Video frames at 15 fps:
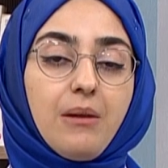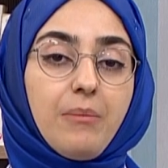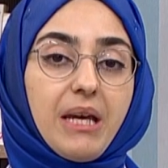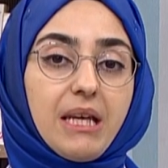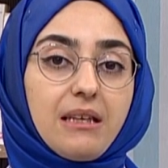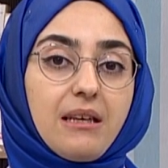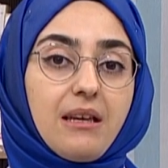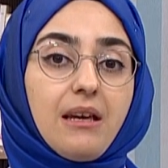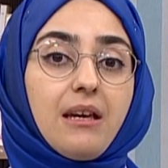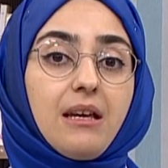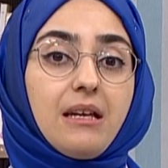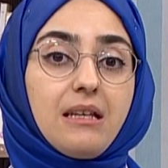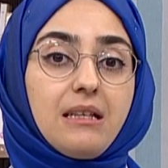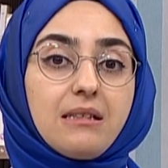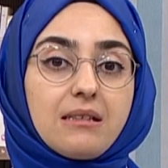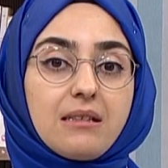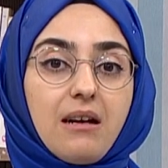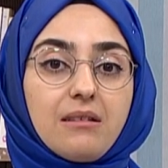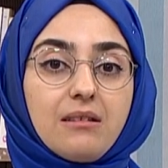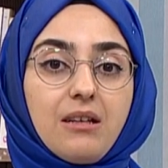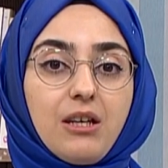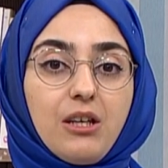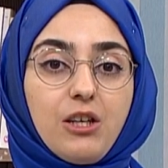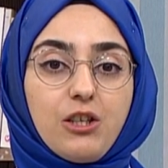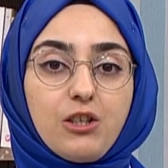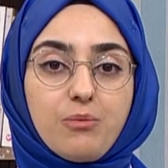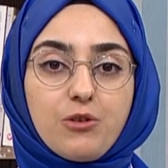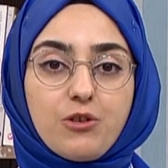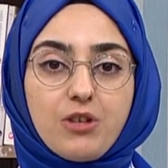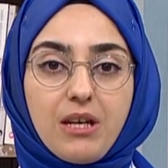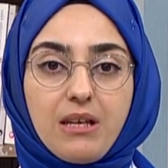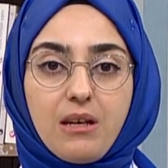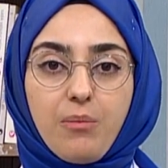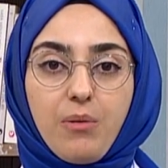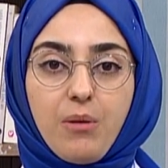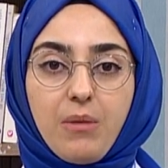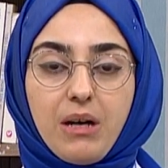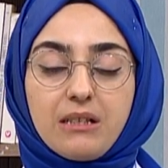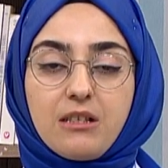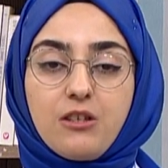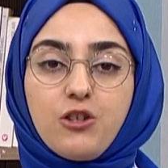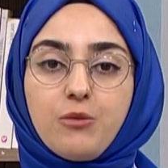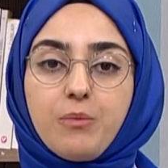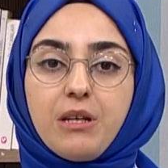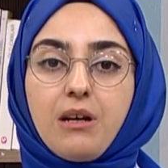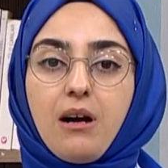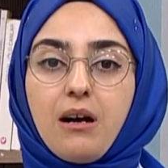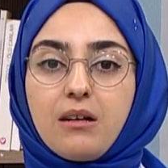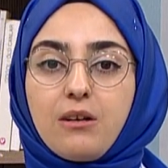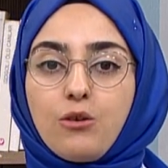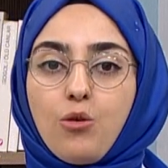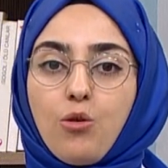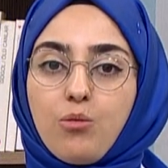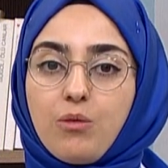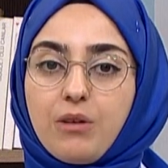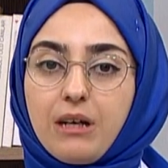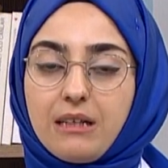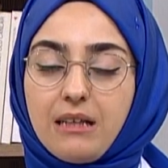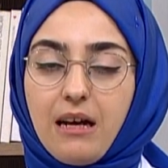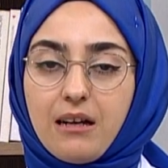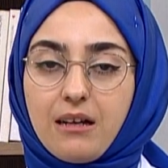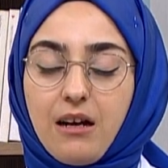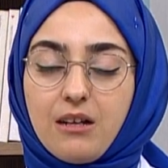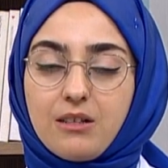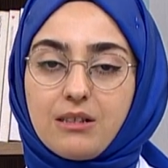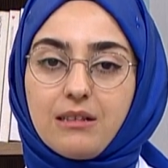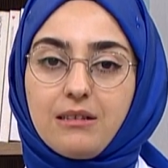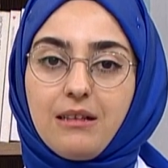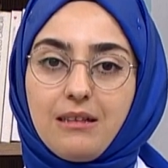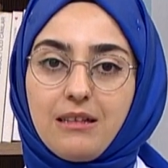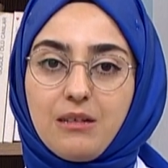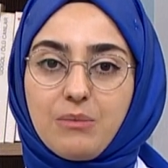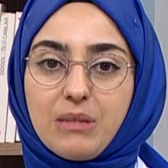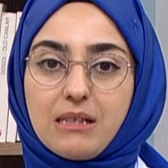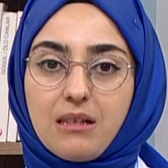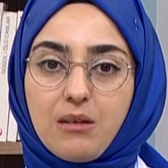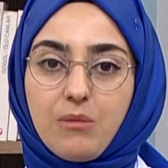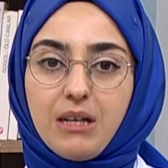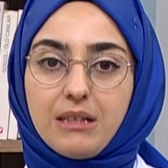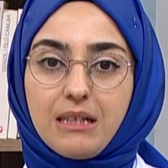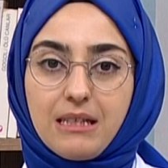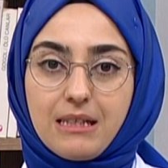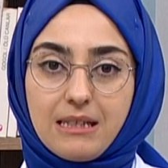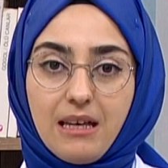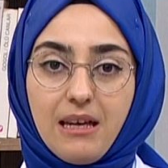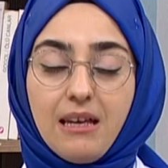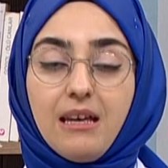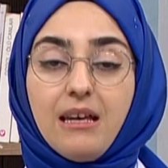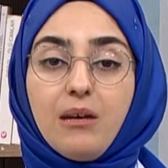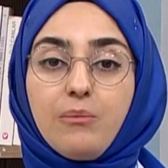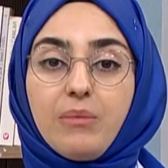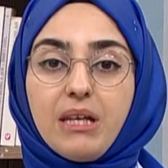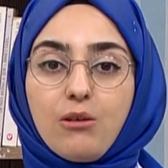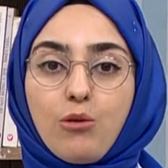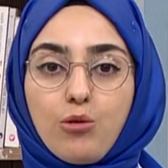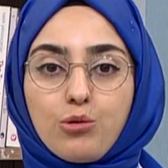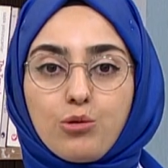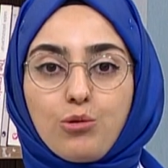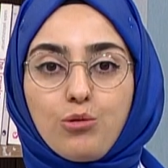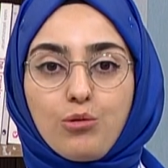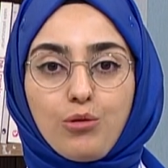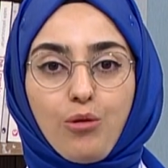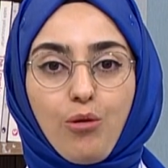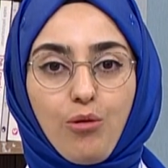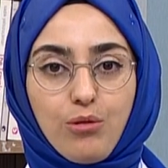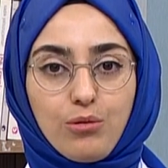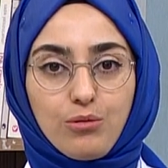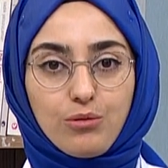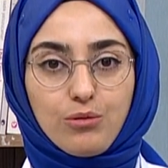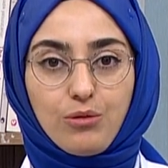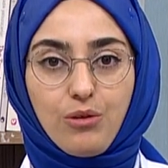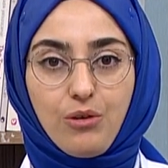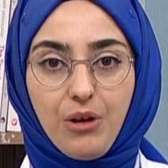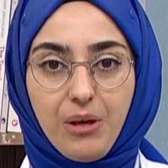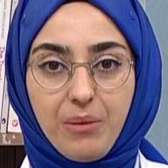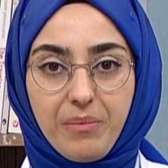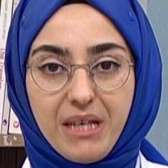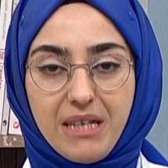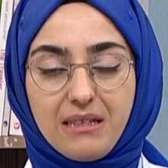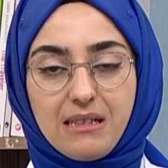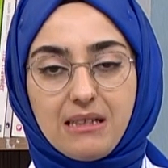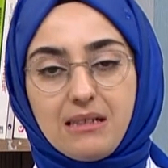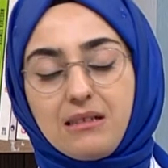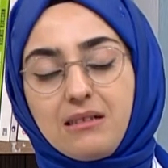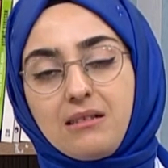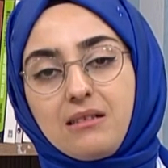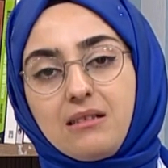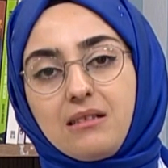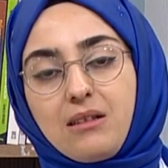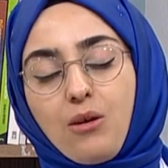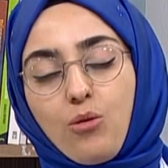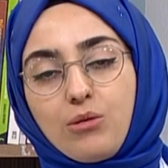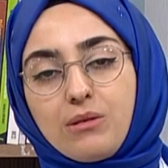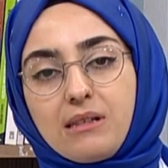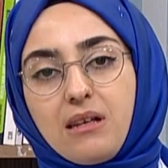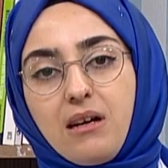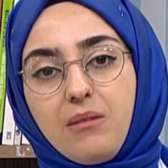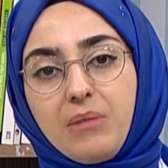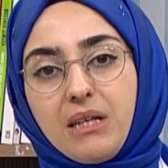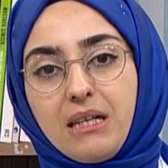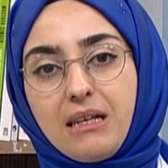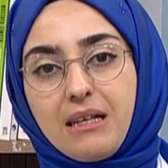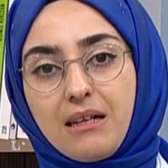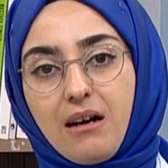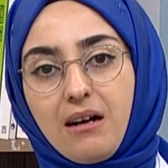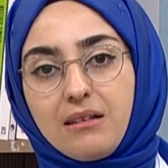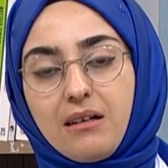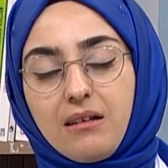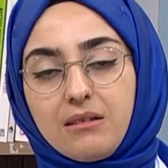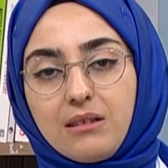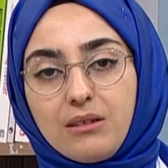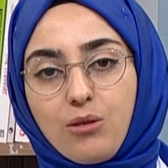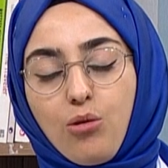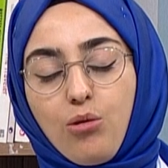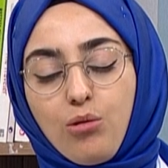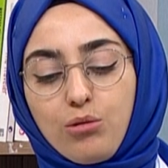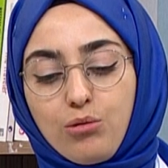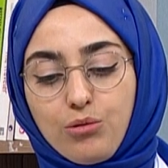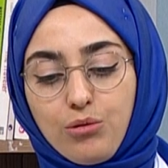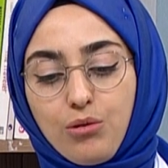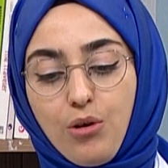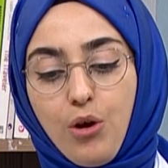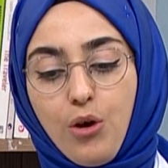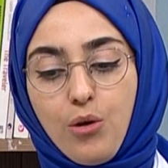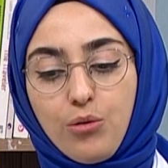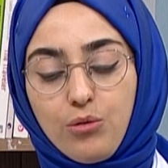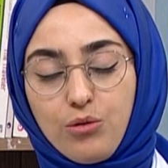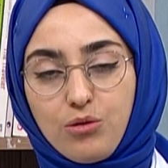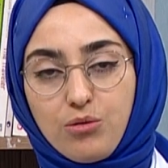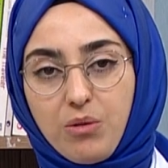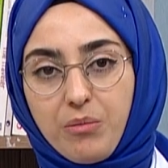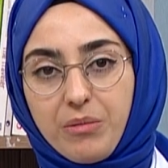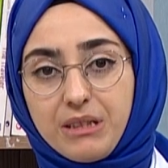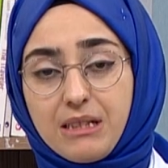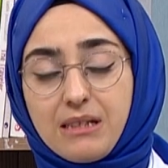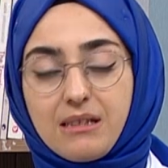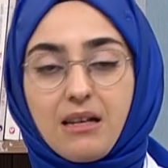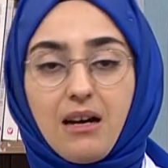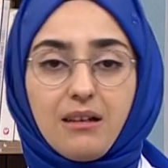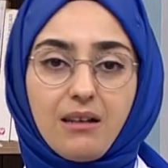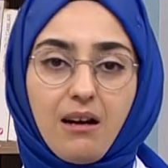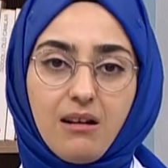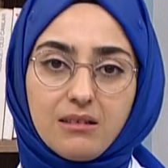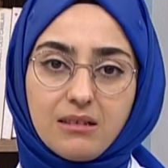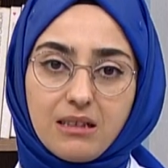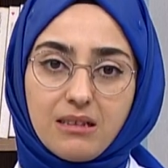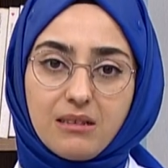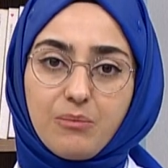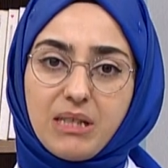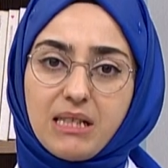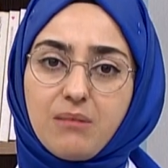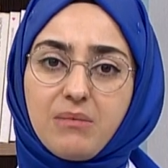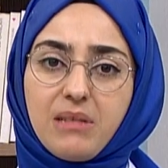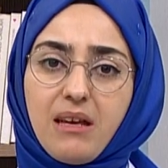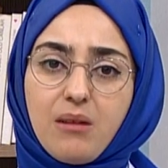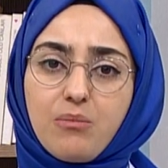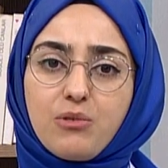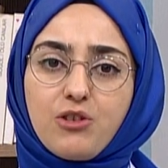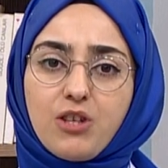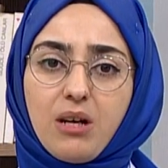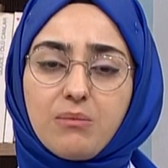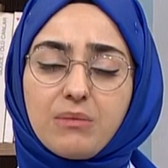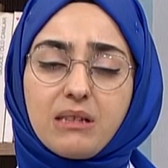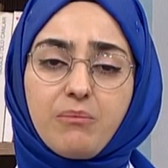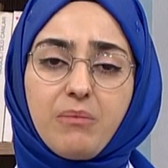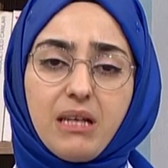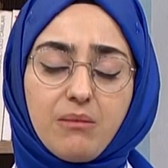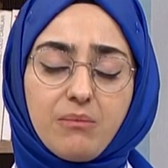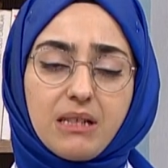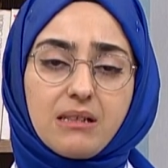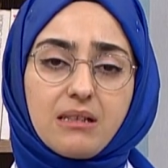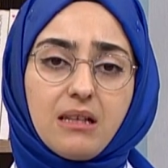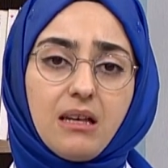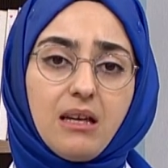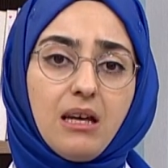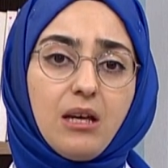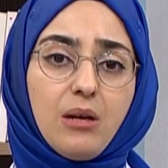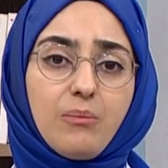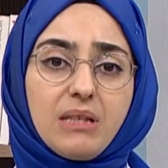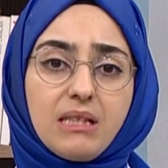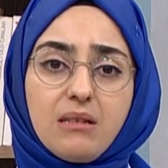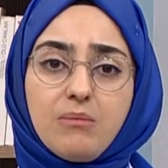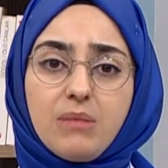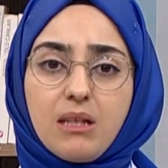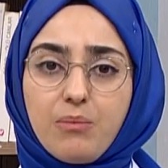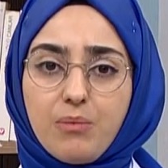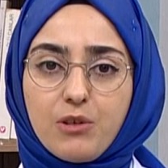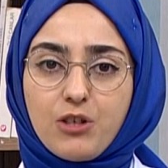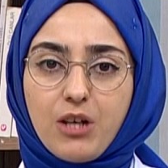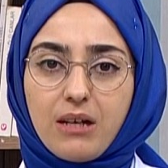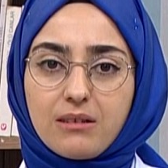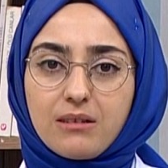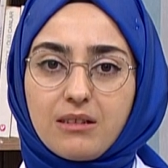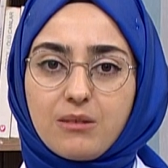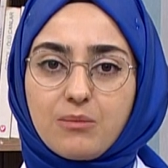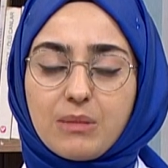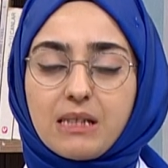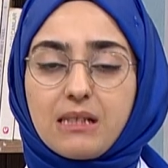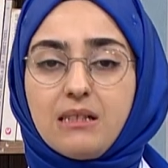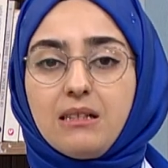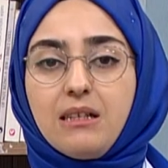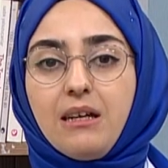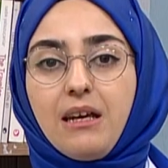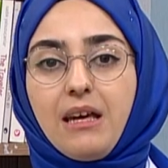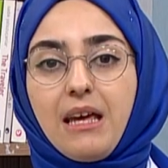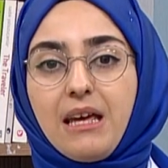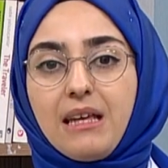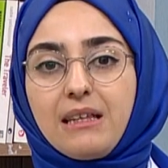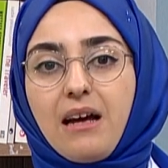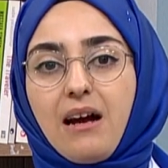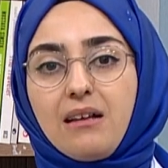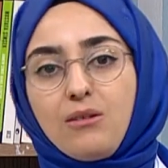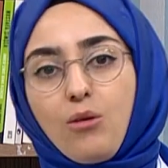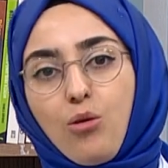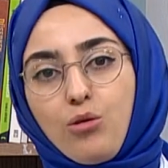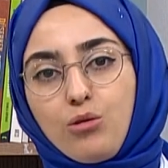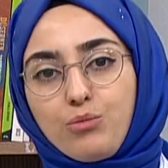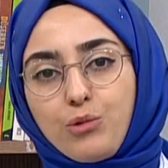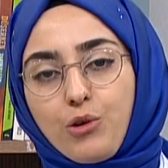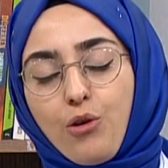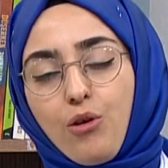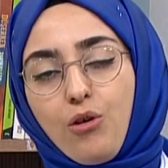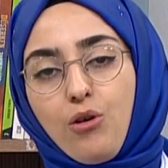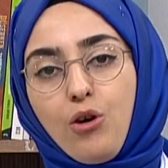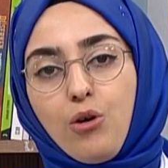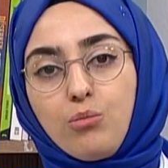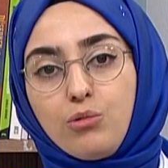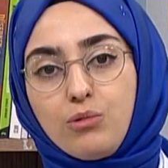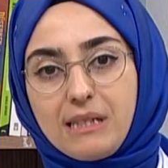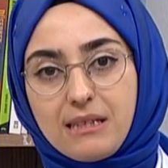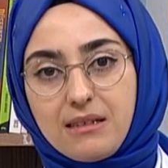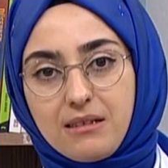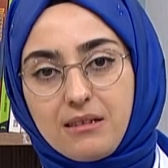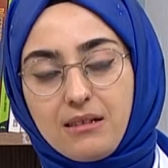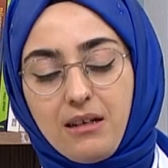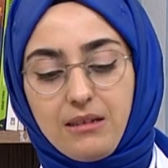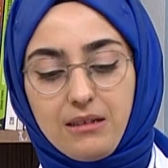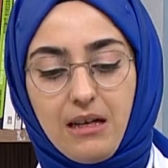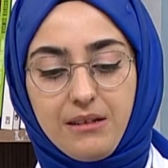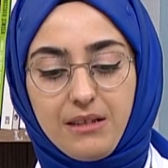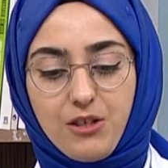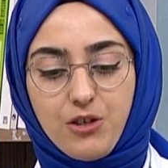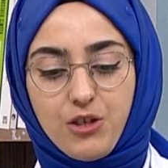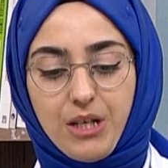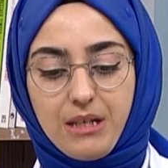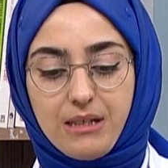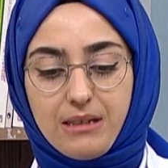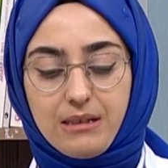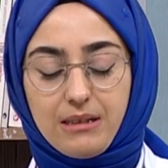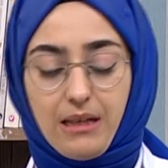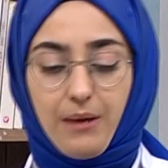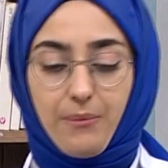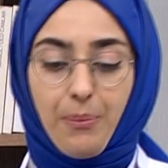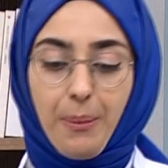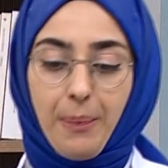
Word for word: Peki insan hiçbir şey yapamaz, hiçbir hakkı yok mu kader karşısında dediğimiz zaman ise bir özgürlüğü olduğunu, bir sınırlı da olsa bir irade alanı olduğunu unutmamalıyız. Yani Allah'ın bizim ne yapacağımızı bilmesi bizim yapacaklarımızı engel olmuyor bu sınırlı alan içerisinde.